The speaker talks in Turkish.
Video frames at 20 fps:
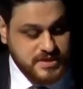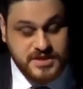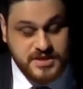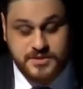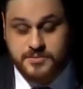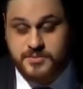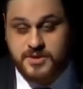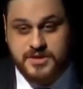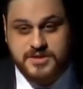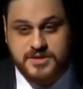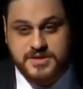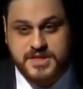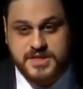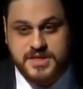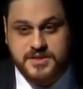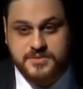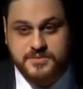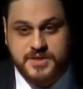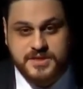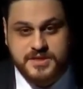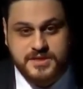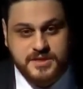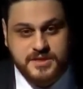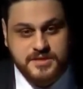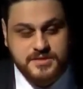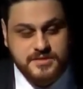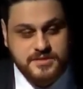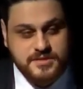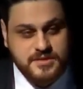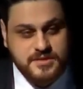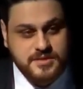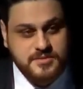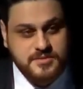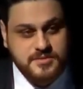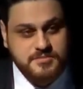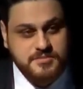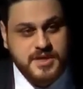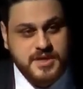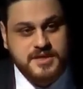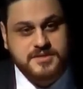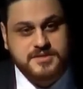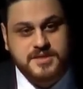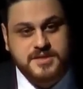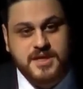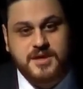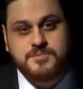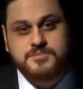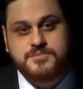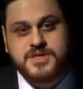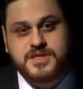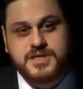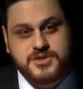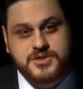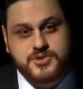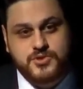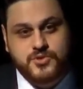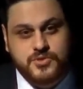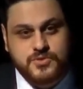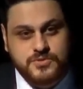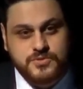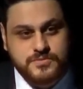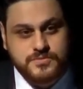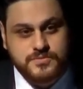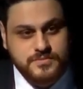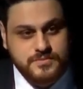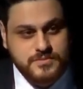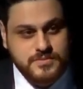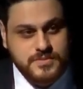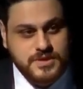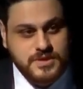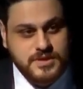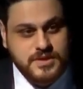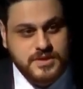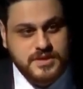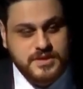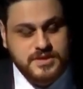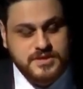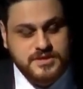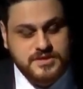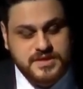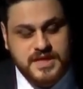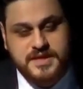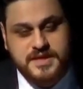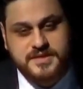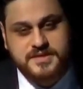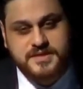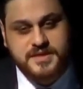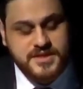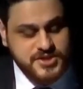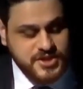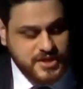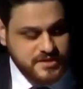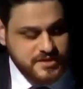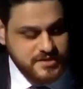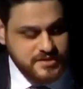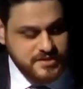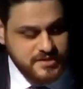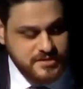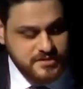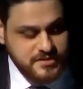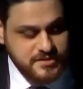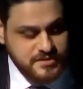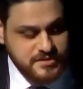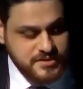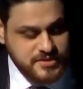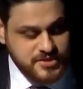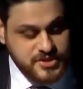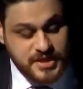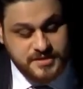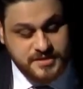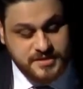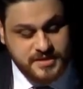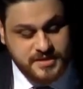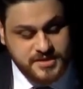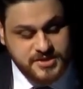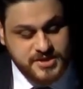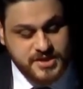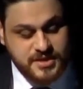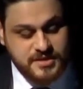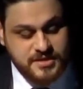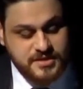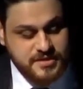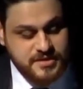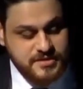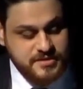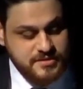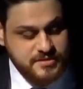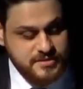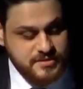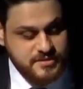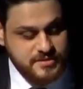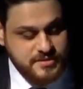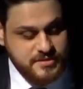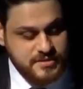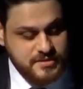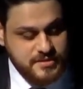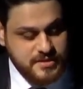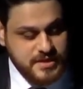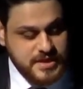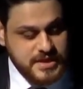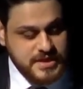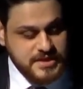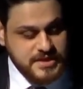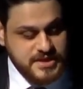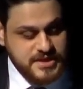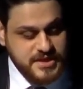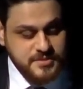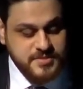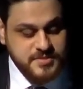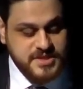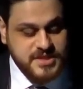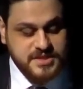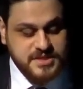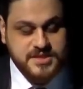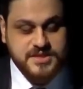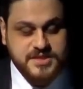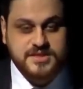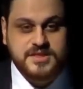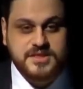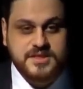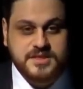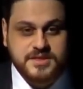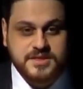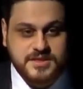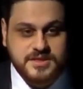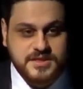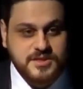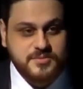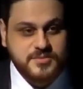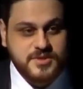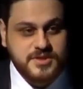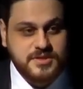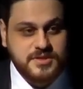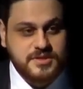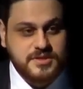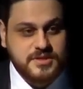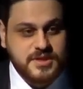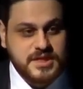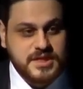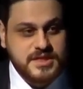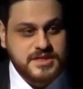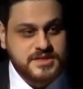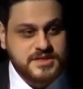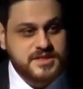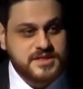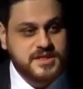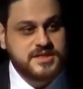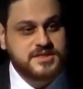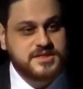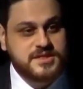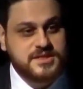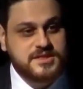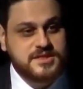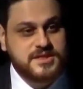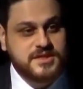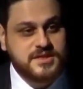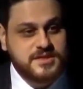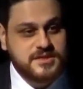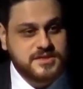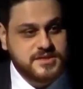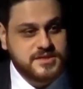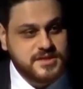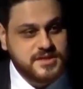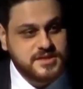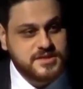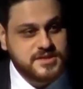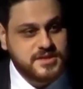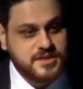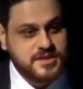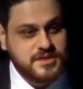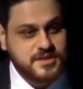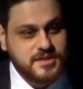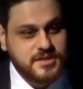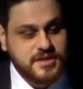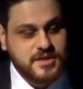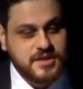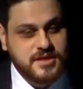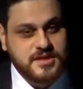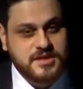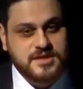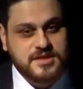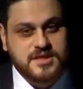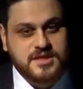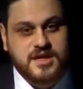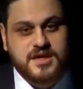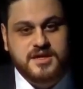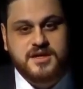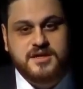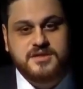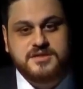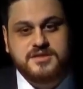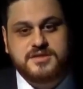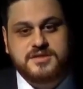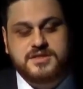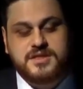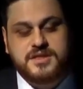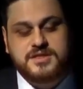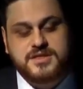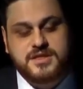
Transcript: Kim aldı seni benden? Ben tam bir hiç oldum. Tende candın, canda canan. Kimsesizlerin kimi, sessizlerin sesi, karanlık